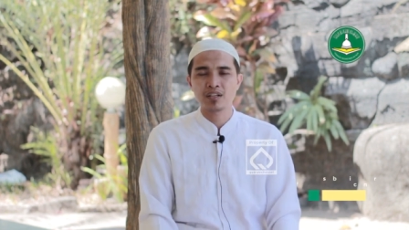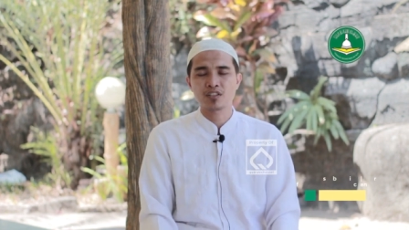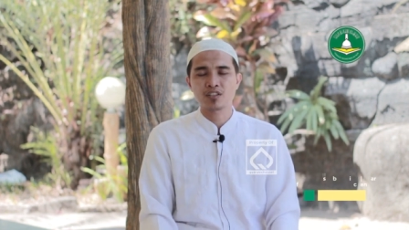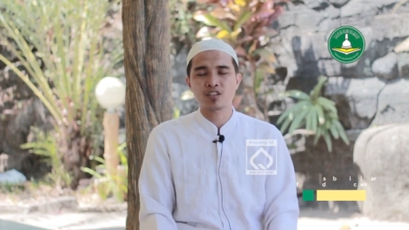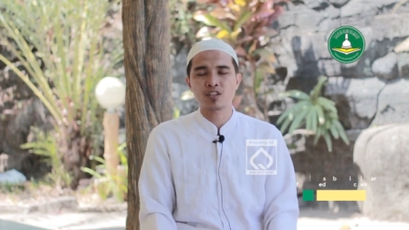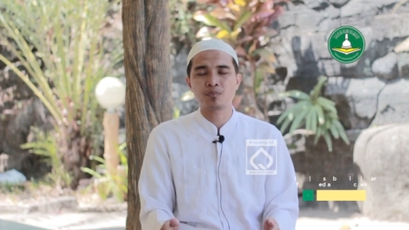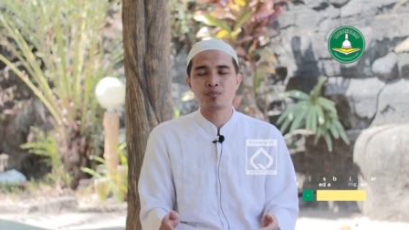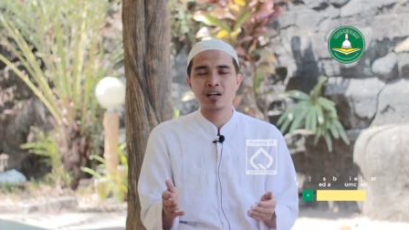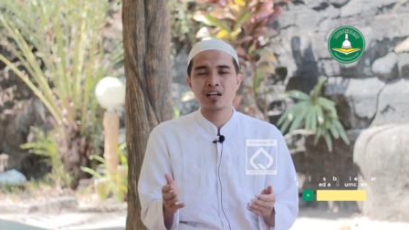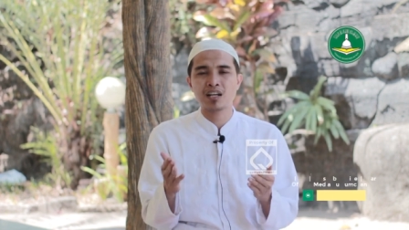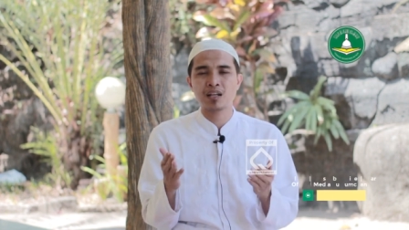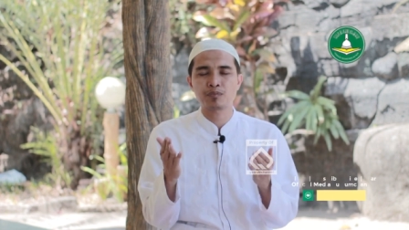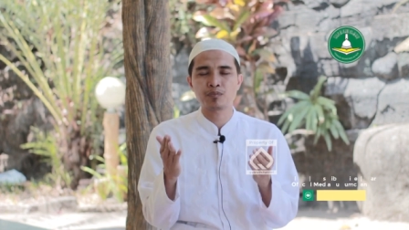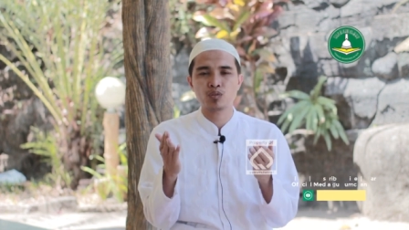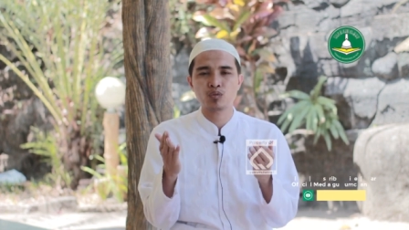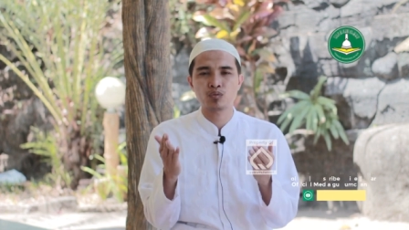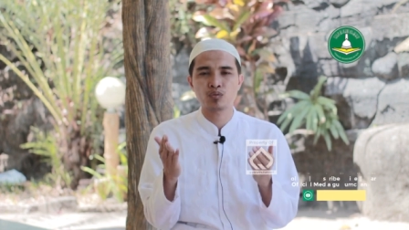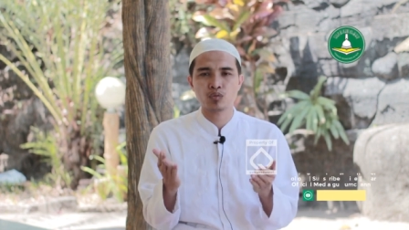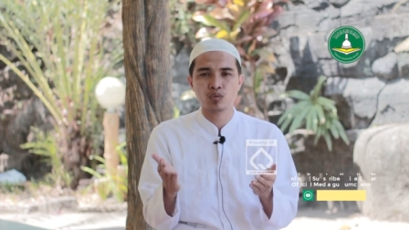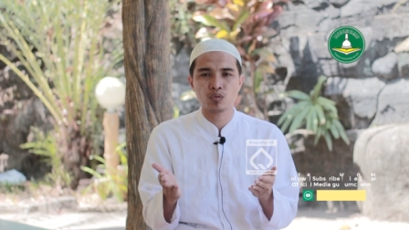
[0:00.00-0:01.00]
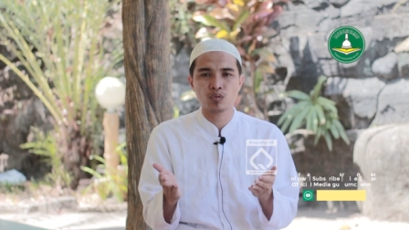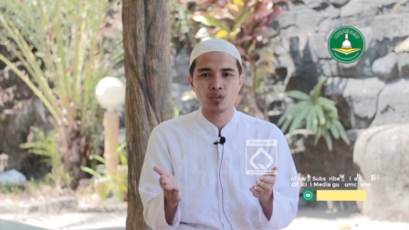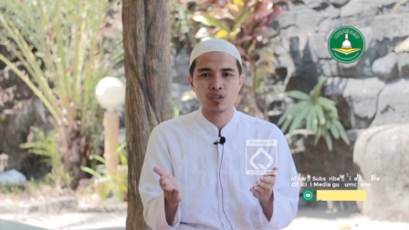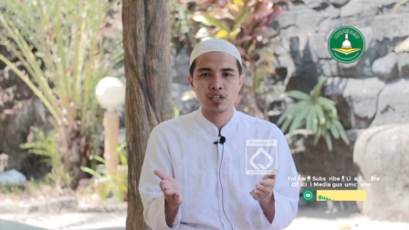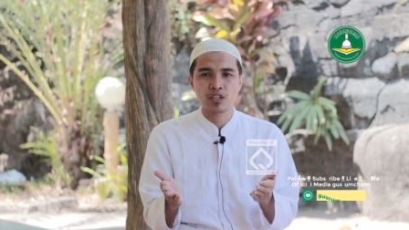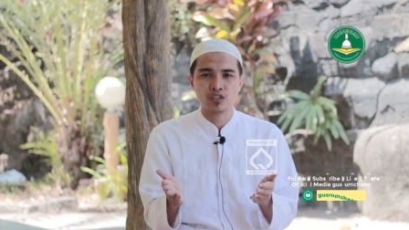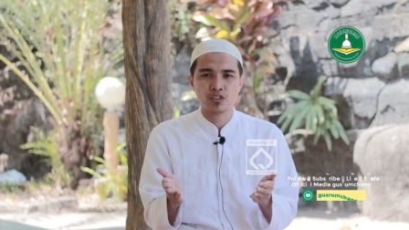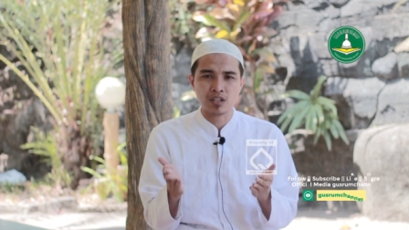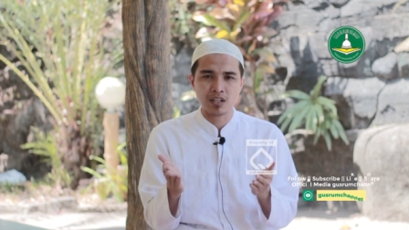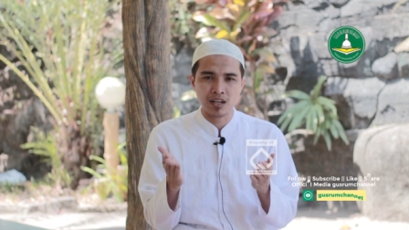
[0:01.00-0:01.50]
semalam suntuk,
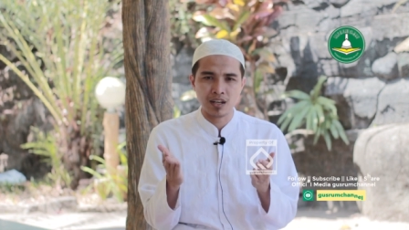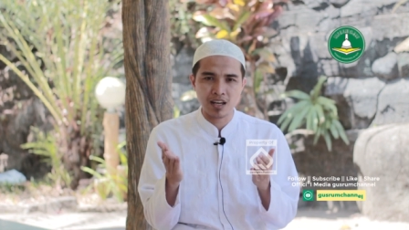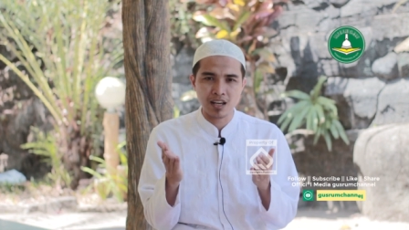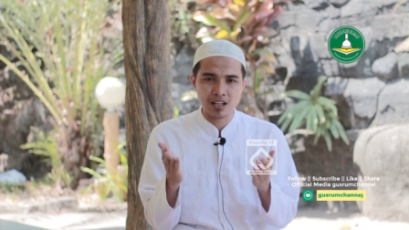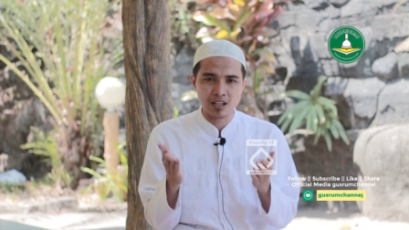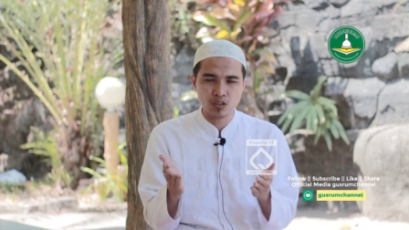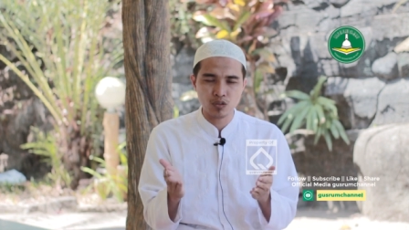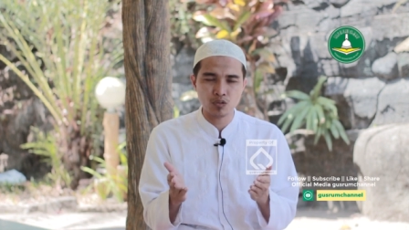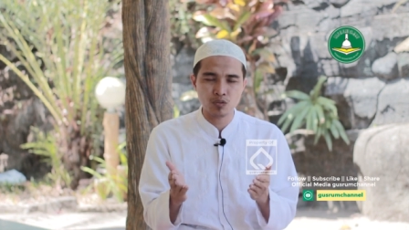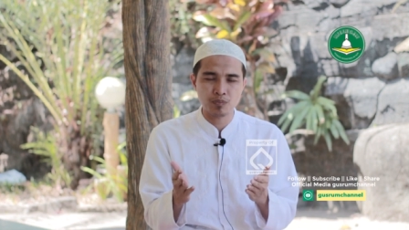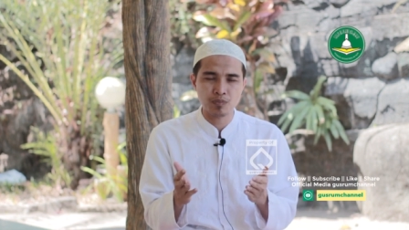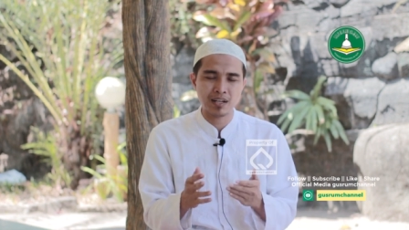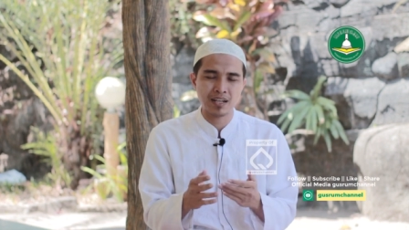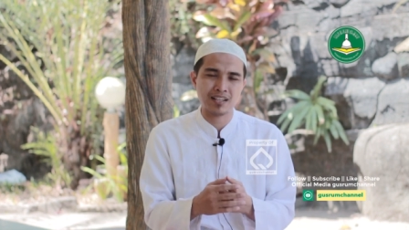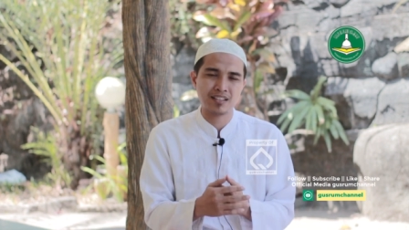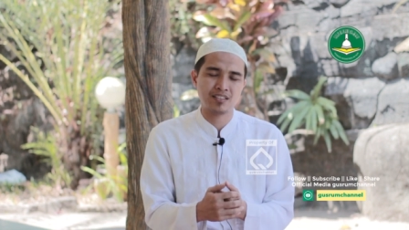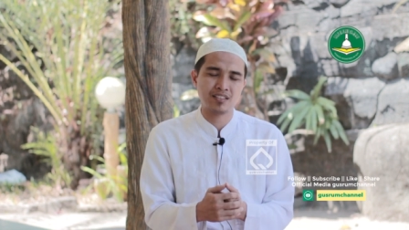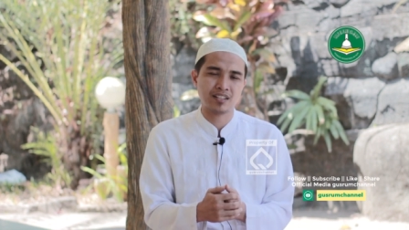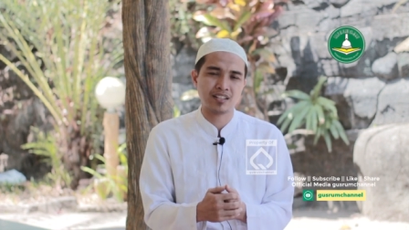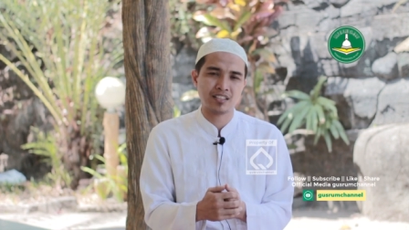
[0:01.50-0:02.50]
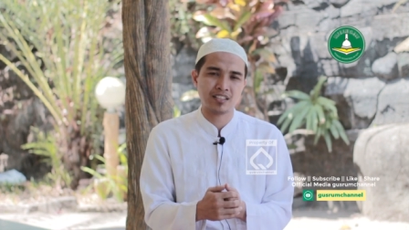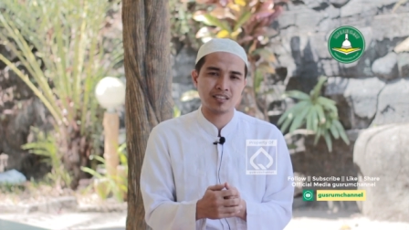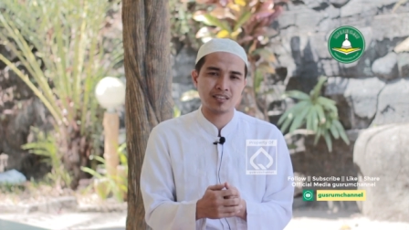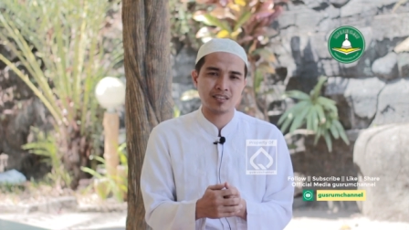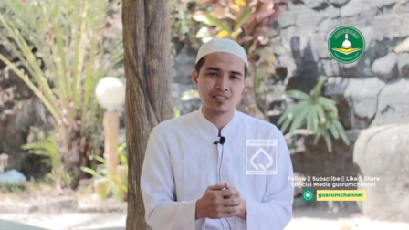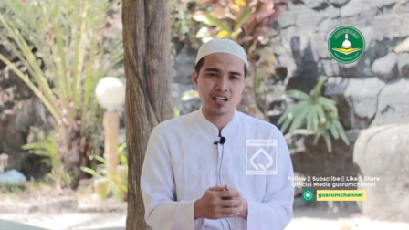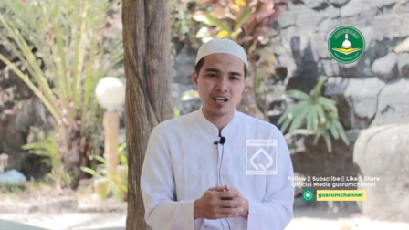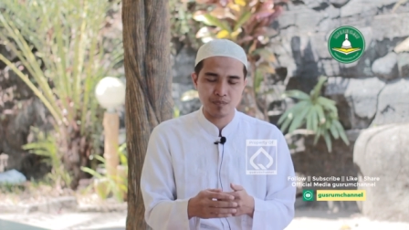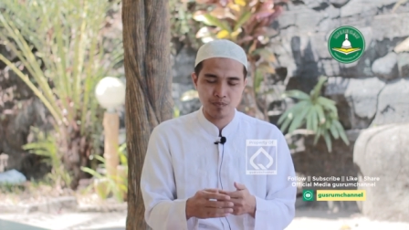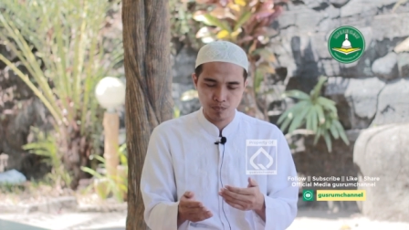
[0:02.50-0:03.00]
selalu belajar
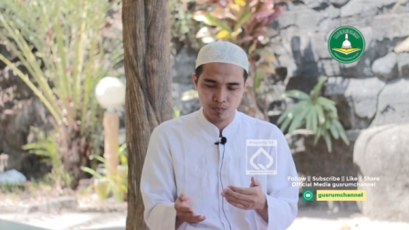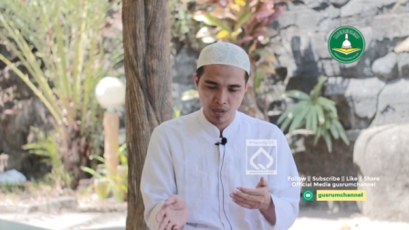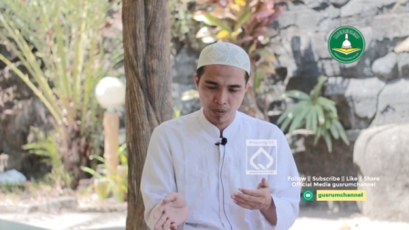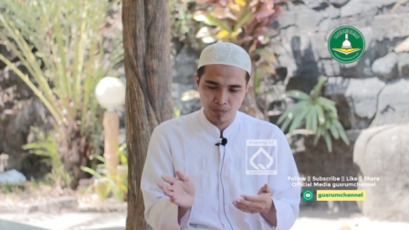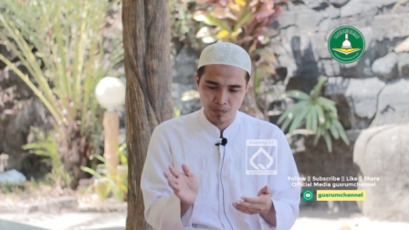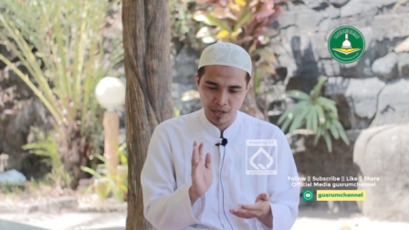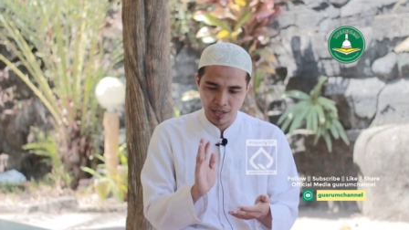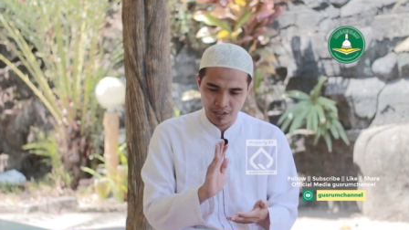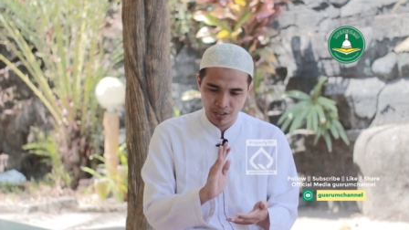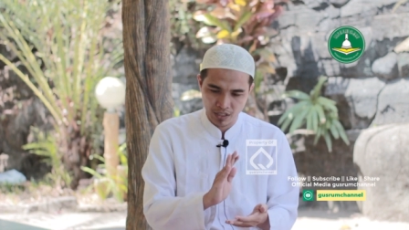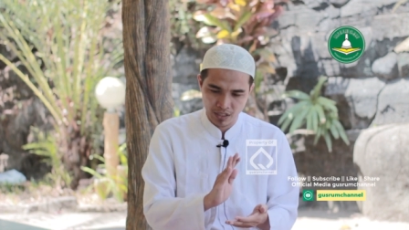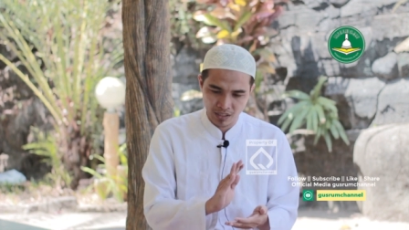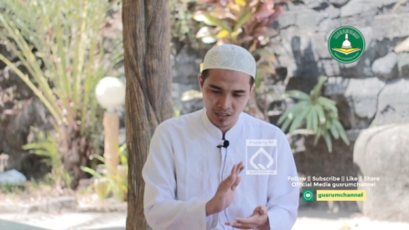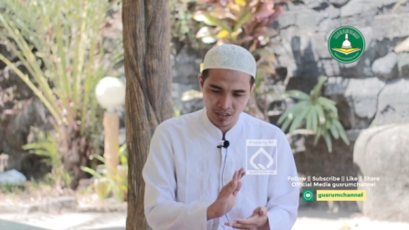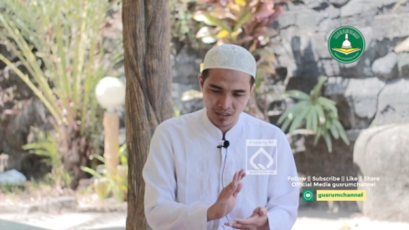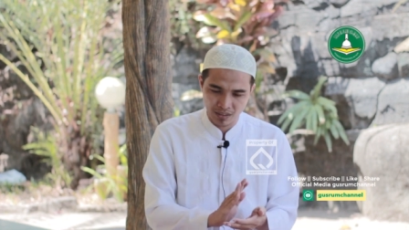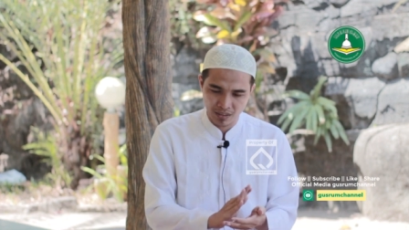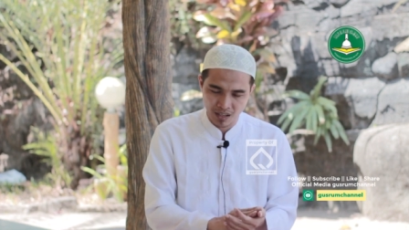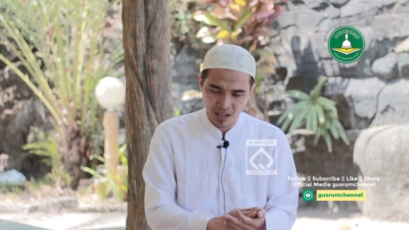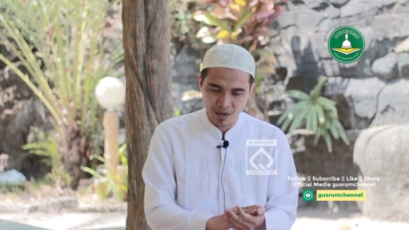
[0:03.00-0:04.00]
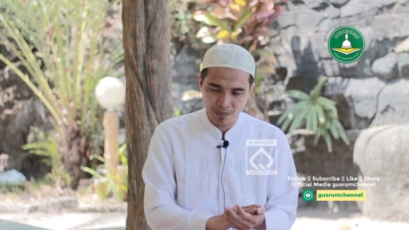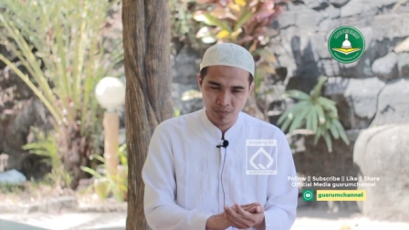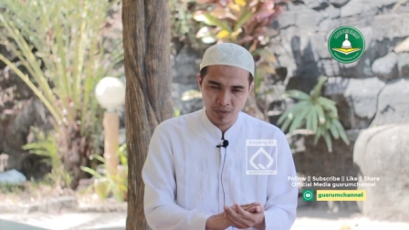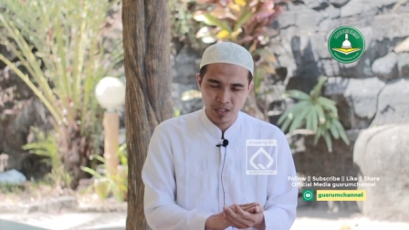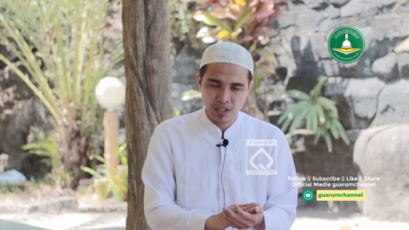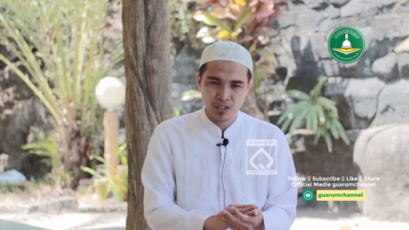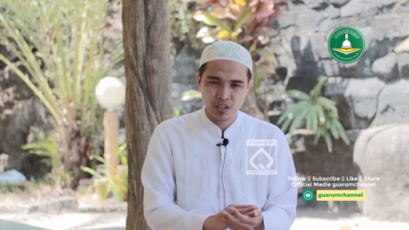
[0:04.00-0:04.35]
kitab, membaca kitab,